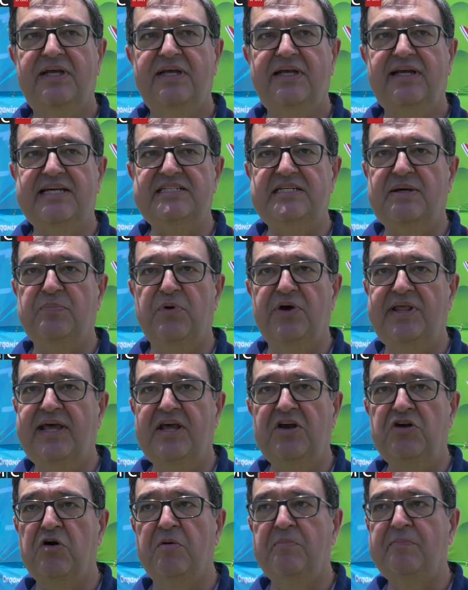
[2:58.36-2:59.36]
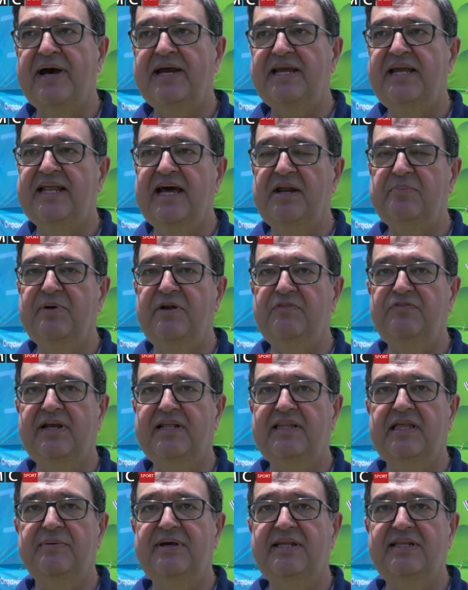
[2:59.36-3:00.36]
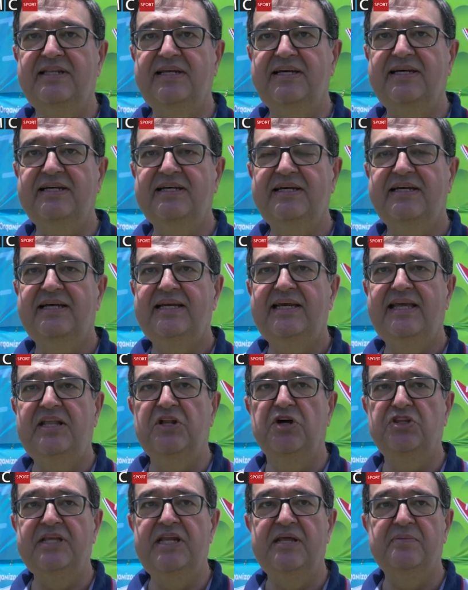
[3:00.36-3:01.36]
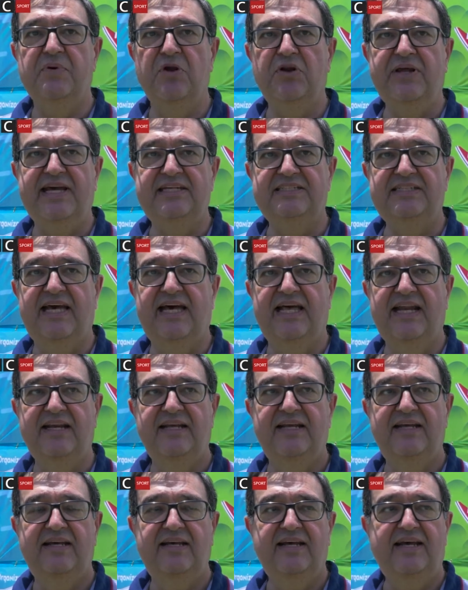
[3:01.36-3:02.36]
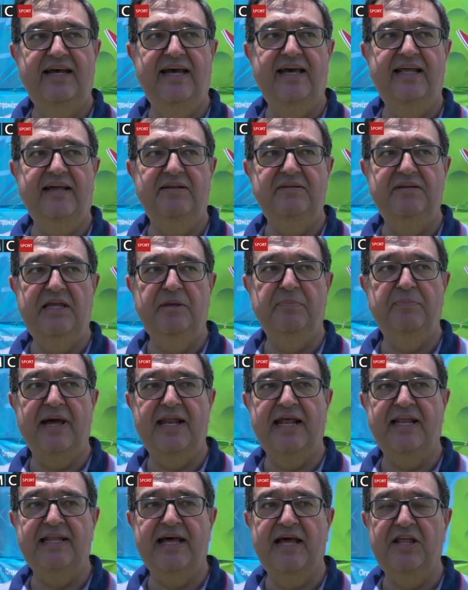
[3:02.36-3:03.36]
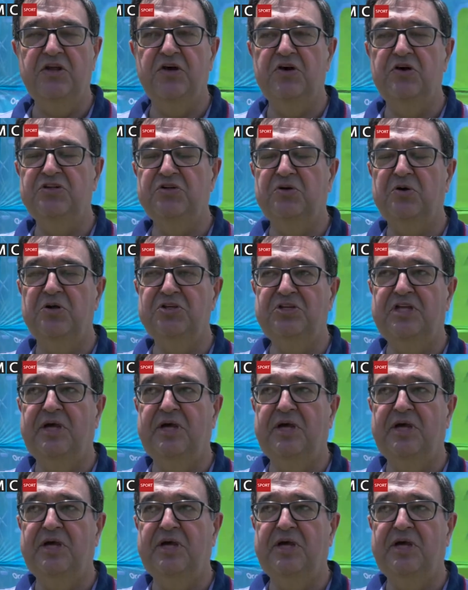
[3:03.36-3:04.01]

que se pueden compaginar perfectamente y no tienen por qué ser eh, disparatados o,